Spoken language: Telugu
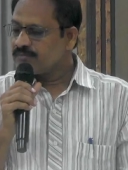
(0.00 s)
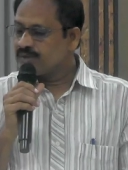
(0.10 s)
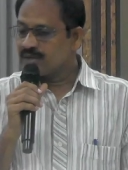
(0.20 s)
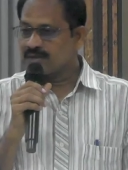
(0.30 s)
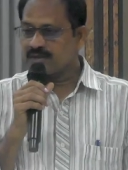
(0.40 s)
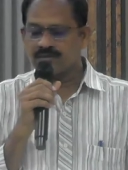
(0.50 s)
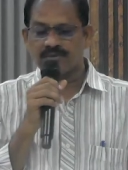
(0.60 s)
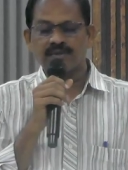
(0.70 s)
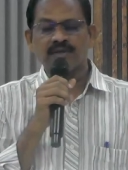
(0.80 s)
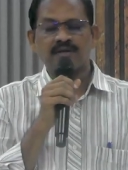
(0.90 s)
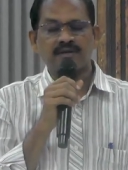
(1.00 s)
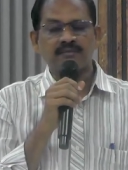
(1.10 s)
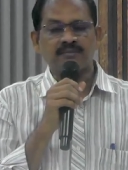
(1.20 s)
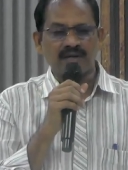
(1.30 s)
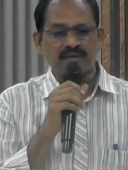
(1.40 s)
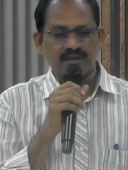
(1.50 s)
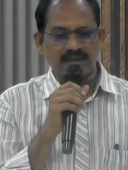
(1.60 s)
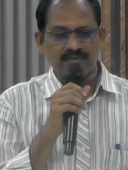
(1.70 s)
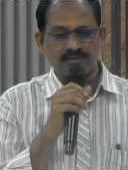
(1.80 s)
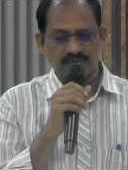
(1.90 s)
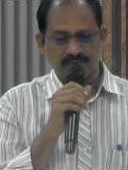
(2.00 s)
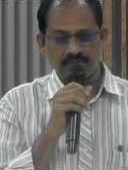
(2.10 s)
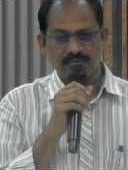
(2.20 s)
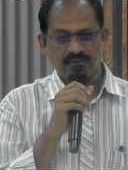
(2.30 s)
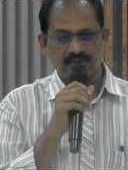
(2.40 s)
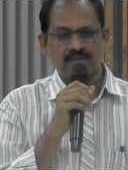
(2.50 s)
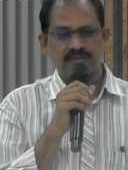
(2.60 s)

పలకకుండా అంటే మాట్లాడుకుంటూ ఉన్నాడు